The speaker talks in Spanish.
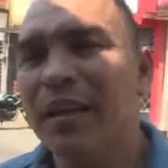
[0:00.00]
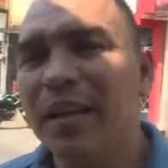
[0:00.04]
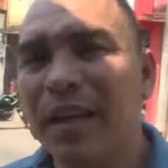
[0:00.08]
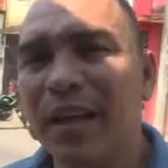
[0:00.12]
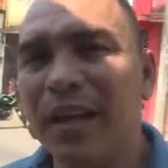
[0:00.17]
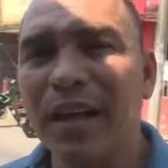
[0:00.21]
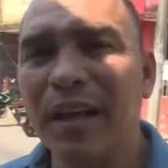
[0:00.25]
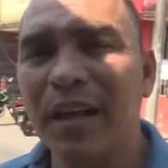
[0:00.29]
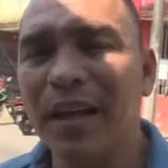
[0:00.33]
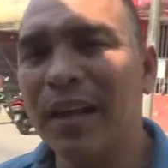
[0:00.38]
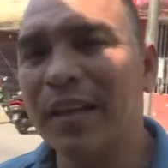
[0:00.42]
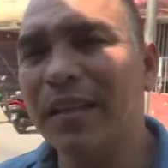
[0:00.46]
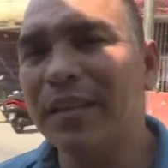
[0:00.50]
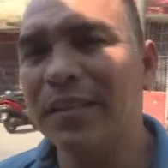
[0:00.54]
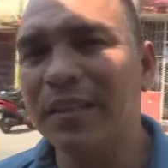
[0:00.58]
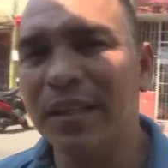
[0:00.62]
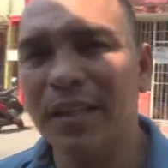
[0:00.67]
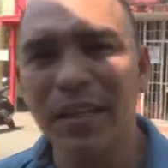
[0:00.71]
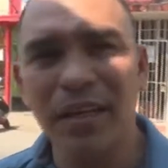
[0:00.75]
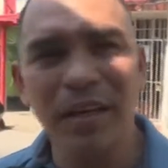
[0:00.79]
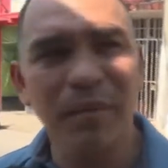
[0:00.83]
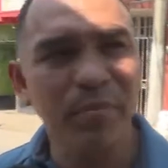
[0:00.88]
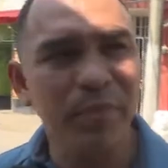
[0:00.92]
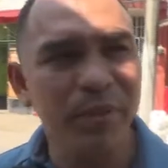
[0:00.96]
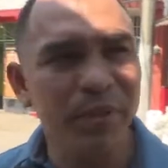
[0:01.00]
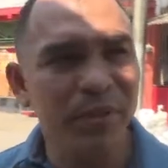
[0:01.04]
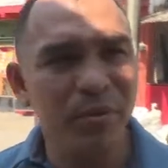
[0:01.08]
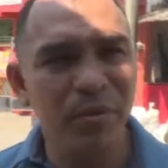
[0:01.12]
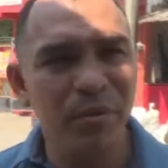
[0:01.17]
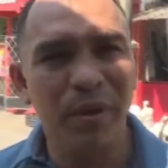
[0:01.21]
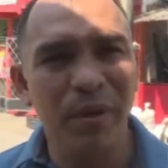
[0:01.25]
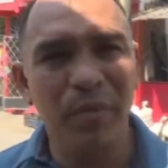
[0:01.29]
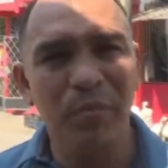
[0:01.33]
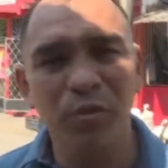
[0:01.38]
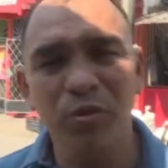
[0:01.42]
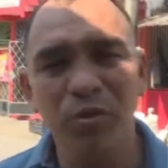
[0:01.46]
En la carnicería pues
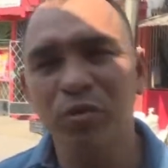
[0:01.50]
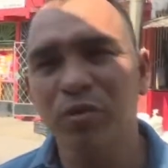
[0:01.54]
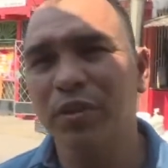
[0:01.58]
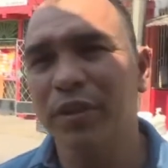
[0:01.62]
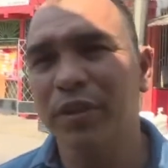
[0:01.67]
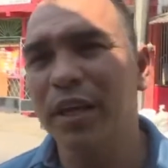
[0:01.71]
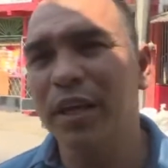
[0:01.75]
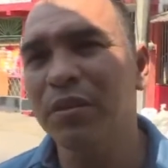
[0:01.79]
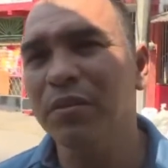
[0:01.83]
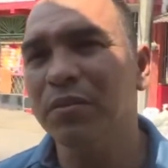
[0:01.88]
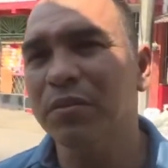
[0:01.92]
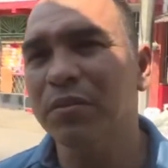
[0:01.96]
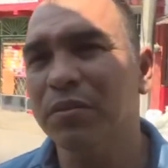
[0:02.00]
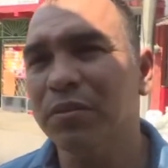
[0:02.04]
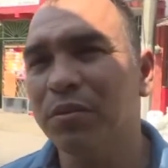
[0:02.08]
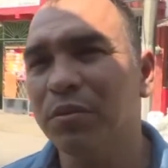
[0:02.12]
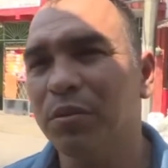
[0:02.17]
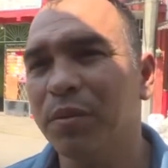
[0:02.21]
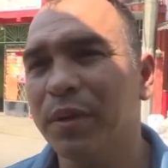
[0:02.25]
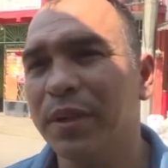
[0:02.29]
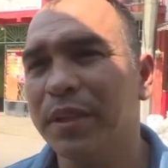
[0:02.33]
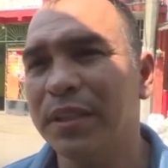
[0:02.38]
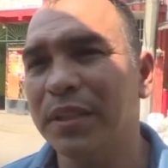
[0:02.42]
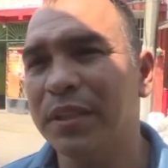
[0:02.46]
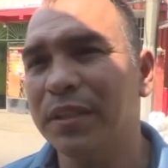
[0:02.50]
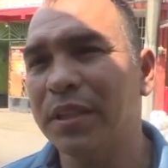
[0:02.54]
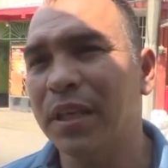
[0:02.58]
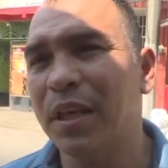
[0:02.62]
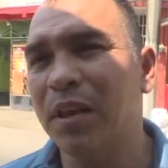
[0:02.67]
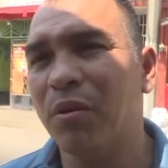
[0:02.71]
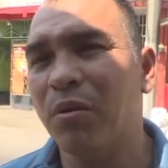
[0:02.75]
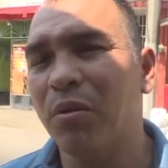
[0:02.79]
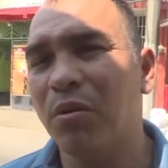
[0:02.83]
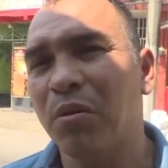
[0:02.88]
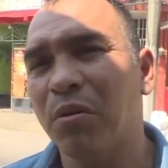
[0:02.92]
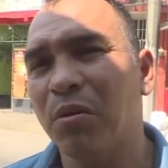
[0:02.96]
estuve muchos años. Estuve desde
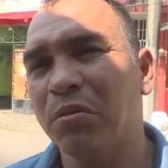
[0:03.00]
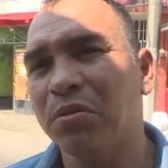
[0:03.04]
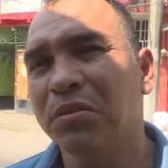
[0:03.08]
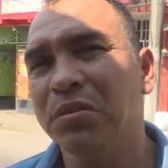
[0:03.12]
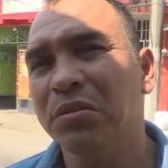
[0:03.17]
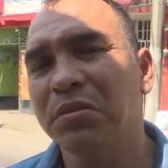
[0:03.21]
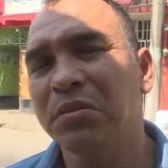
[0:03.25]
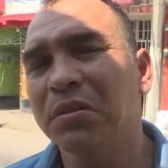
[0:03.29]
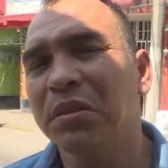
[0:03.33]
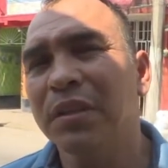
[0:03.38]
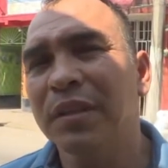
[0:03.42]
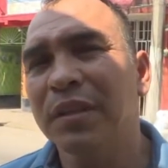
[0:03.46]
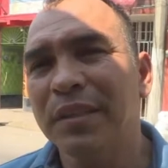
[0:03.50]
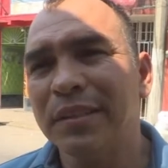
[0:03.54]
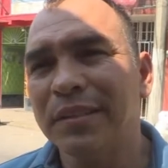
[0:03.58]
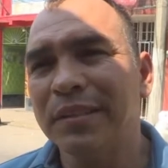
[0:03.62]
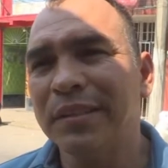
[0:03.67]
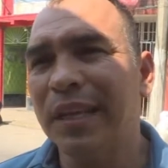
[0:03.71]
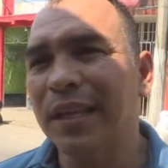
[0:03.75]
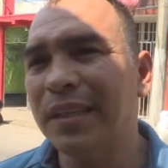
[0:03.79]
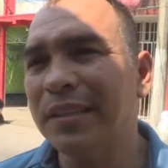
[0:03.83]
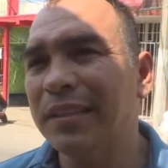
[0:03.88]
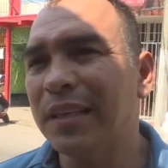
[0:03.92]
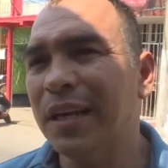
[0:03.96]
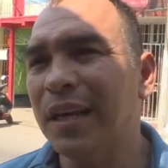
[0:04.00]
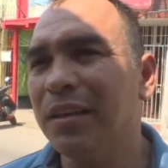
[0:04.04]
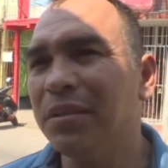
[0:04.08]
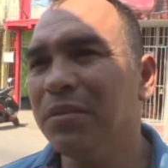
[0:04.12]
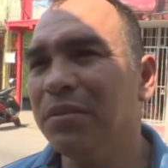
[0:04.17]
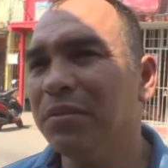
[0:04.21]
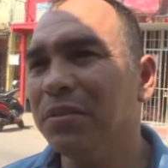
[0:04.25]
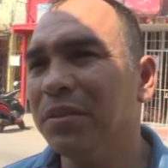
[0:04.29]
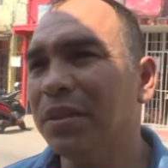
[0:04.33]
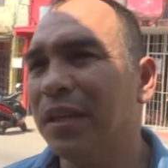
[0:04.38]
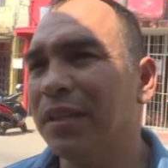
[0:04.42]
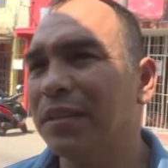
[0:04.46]
los seis
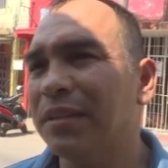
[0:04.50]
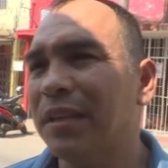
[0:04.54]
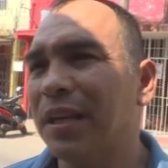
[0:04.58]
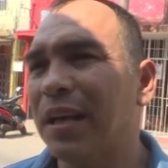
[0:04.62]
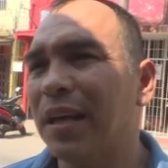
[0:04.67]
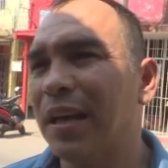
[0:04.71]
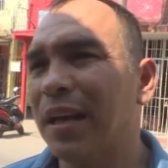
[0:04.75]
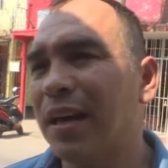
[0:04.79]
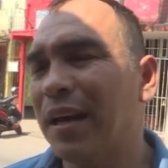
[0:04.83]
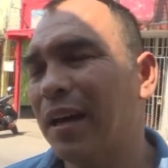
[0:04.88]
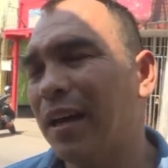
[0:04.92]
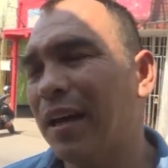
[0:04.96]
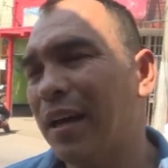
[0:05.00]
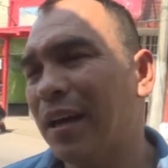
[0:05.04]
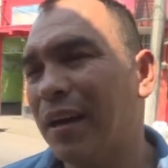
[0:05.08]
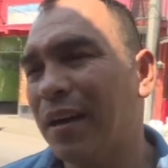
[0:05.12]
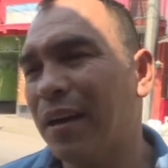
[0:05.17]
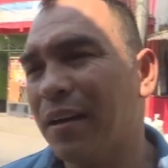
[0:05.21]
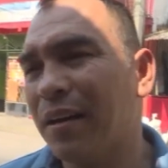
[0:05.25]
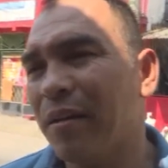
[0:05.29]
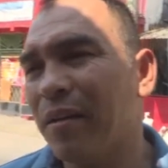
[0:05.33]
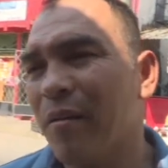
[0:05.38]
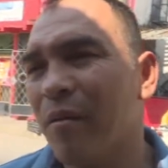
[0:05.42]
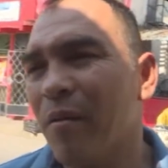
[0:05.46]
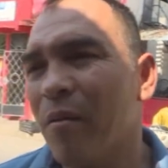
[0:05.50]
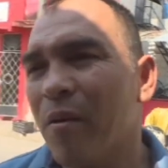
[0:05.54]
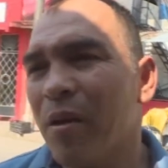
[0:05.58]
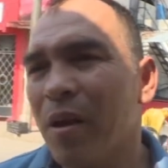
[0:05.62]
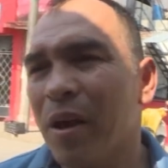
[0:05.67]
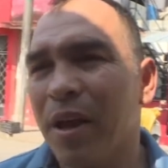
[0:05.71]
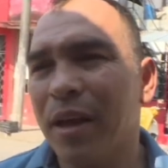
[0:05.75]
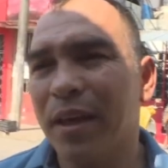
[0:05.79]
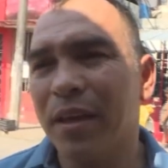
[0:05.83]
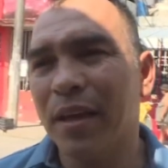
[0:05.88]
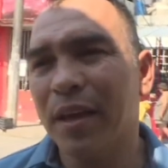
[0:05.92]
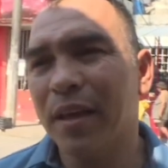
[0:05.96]
años hasta la
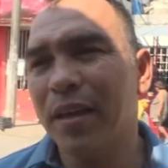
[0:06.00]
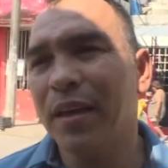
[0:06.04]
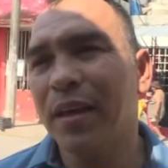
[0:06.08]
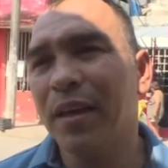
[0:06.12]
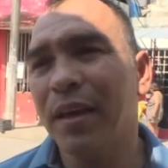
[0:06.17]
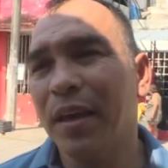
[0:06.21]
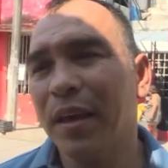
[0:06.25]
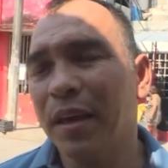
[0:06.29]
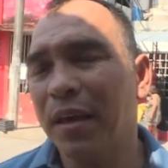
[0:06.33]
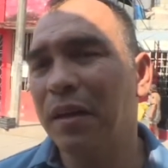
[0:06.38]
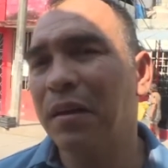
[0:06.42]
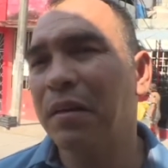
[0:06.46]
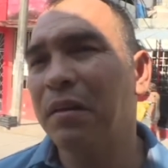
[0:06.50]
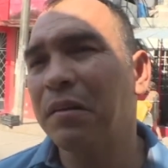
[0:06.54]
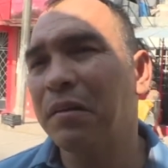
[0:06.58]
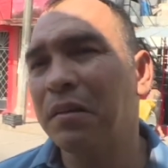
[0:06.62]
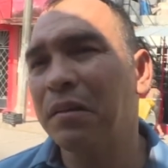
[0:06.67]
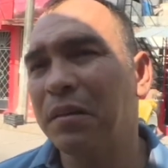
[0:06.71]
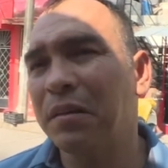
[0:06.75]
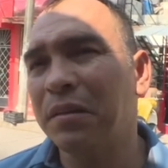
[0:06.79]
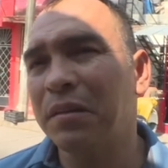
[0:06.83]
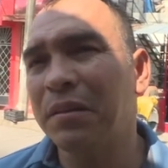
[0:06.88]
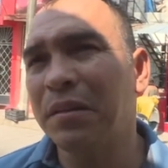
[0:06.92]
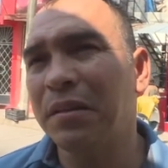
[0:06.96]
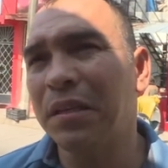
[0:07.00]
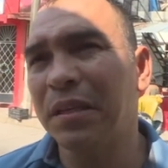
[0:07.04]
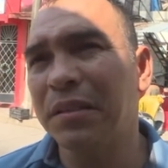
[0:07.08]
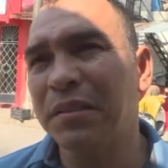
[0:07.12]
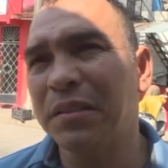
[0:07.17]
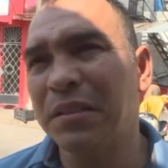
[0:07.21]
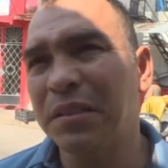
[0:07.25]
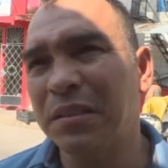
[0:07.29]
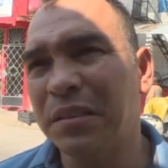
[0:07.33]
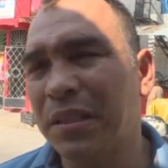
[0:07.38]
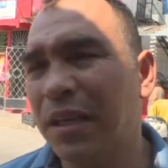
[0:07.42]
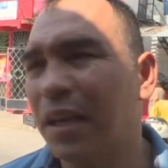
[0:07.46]
edad de
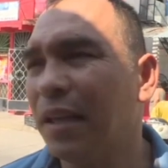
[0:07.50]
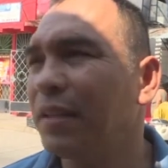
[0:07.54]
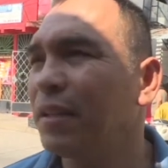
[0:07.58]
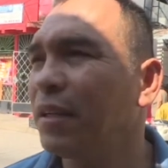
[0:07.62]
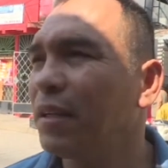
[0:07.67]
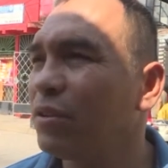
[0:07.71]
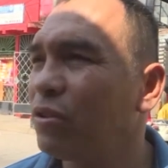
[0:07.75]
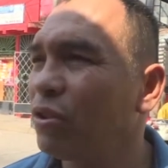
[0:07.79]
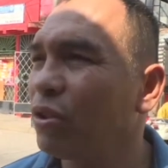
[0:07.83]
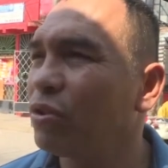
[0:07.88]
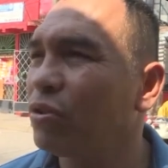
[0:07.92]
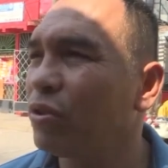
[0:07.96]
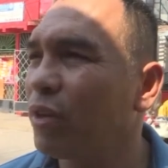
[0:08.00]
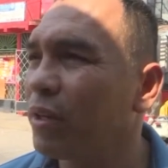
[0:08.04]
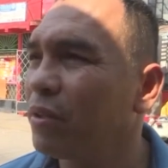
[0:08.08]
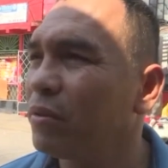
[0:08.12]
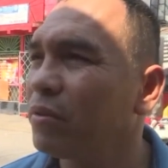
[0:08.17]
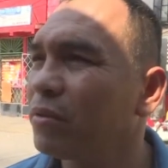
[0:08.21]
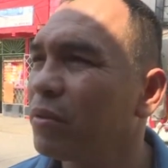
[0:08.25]
17, 18 años.